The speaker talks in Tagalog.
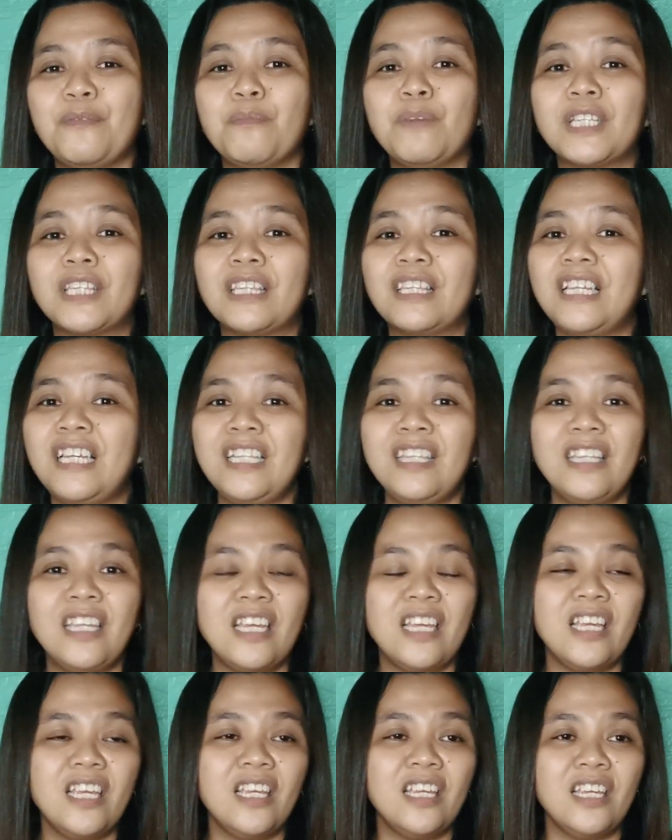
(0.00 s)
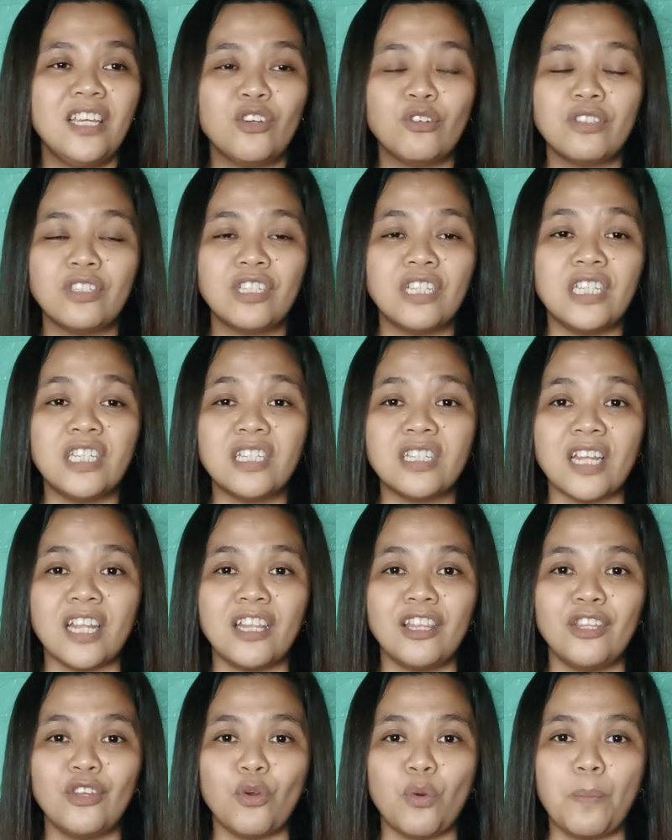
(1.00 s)
But hindi
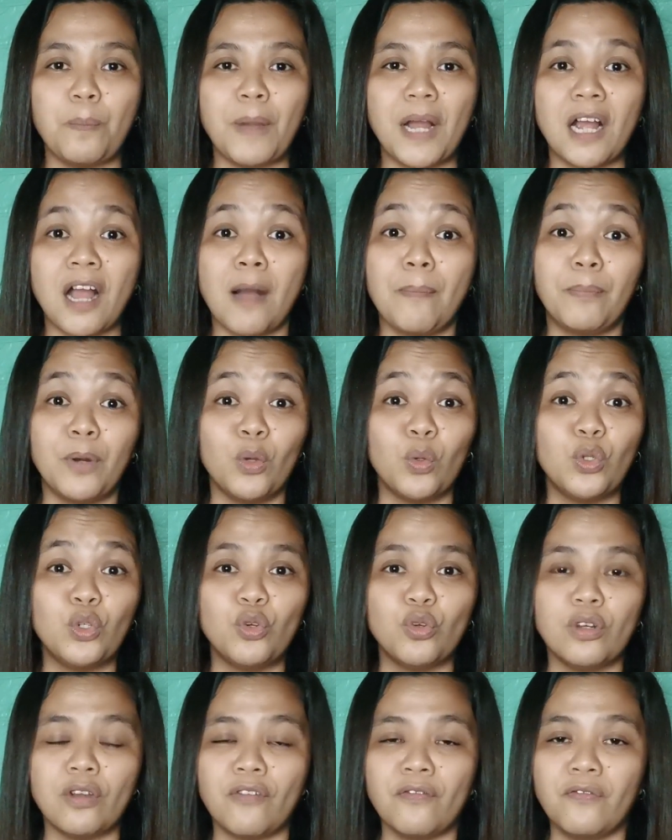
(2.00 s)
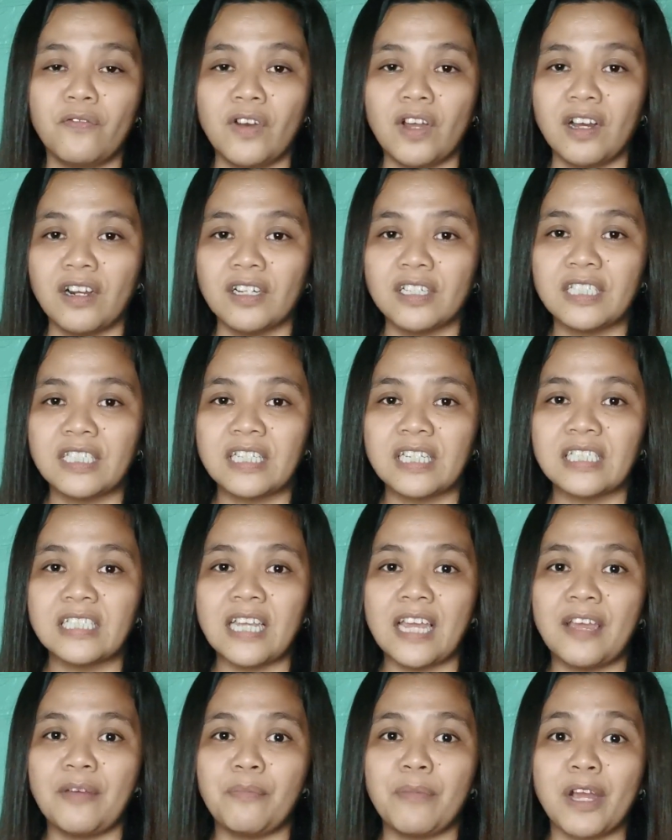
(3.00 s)
consistent yung pag-upload ko ng vlogs
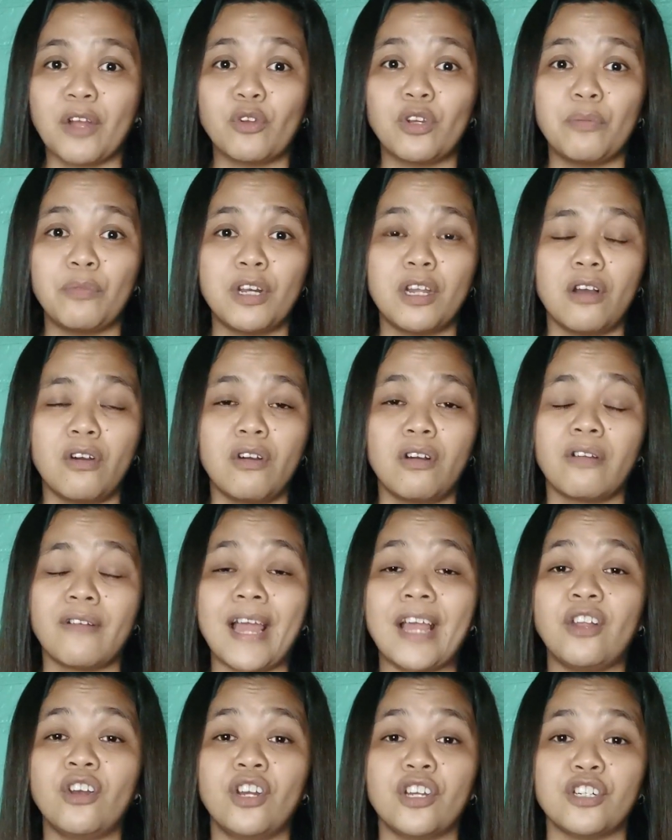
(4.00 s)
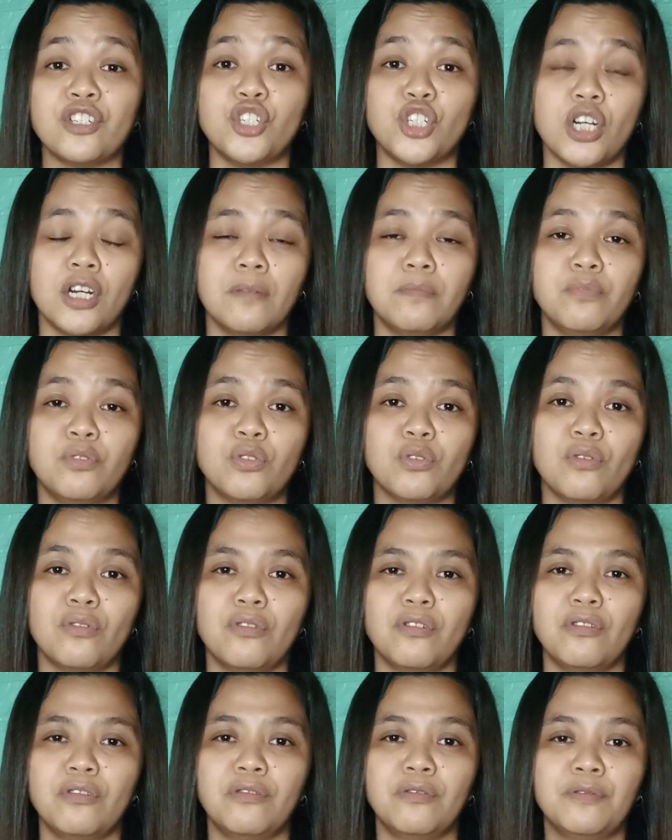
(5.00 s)
kasi meron naman akong regular job.
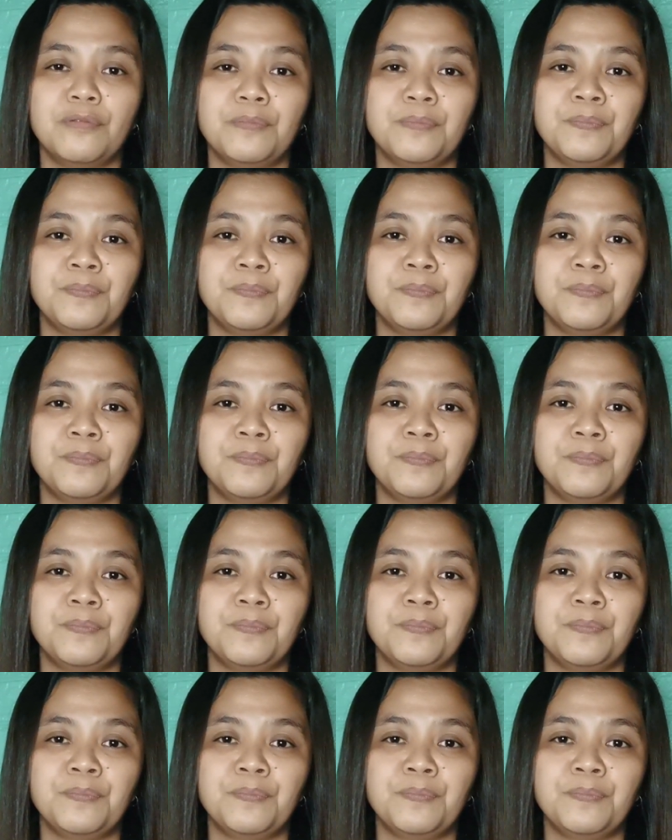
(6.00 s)
So,